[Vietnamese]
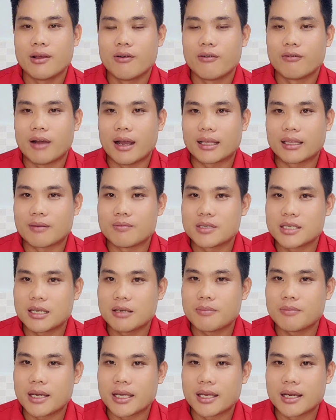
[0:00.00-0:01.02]
và thậm chí
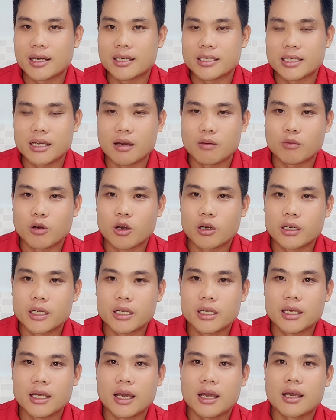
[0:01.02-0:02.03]
bây giờ chị Hồng Loan
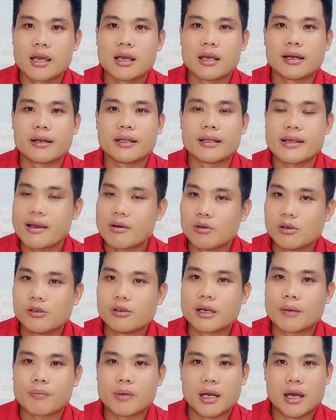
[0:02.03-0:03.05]
đi, giao lưu
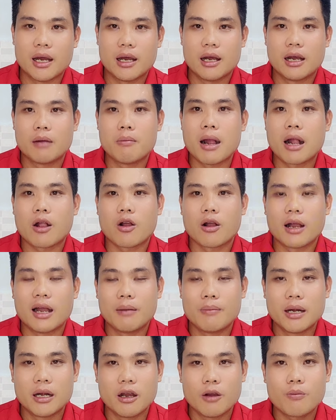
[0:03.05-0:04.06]
gặp gỡ ở bà con ở
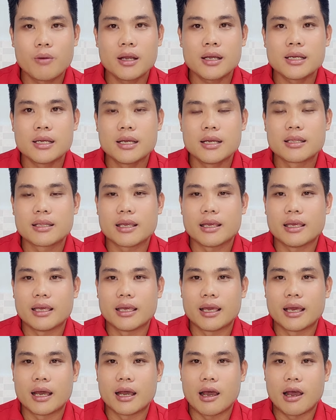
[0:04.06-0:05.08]
bên Úc á,
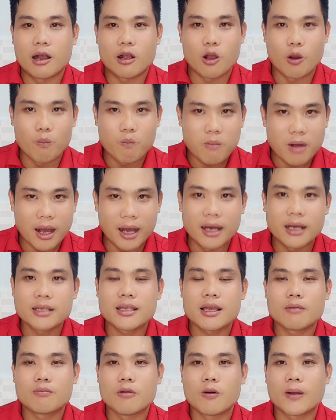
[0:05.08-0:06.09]
thì à, cũng ở
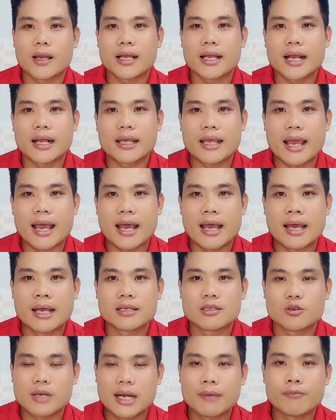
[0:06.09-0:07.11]
trong một cái căn nhà
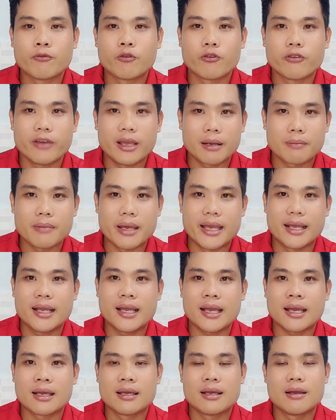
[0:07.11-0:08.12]
số 5 ven biển
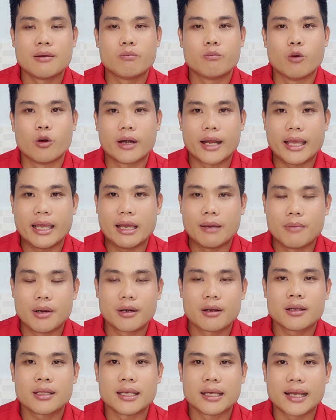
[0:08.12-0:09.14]
ha mùa này ở bên
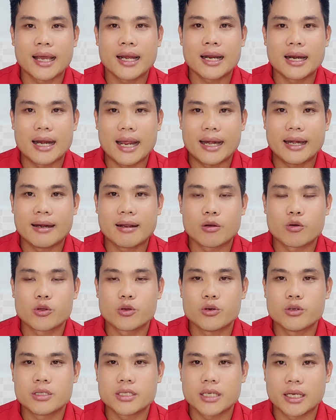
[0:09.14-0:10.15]
đó thì khá là lạnh nên cô
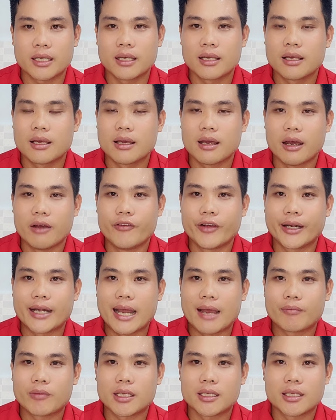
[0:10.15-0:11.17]
chú anh chị ở Việt
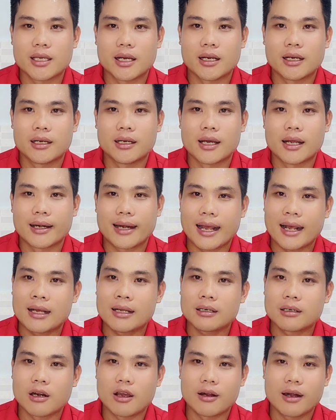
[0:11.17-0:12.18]
Nam thì chờ à,
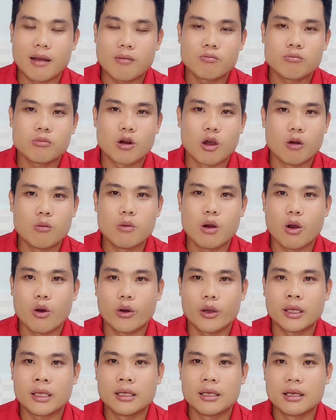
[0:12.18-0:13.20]
nắng đỡ nóng đổ mồ hôi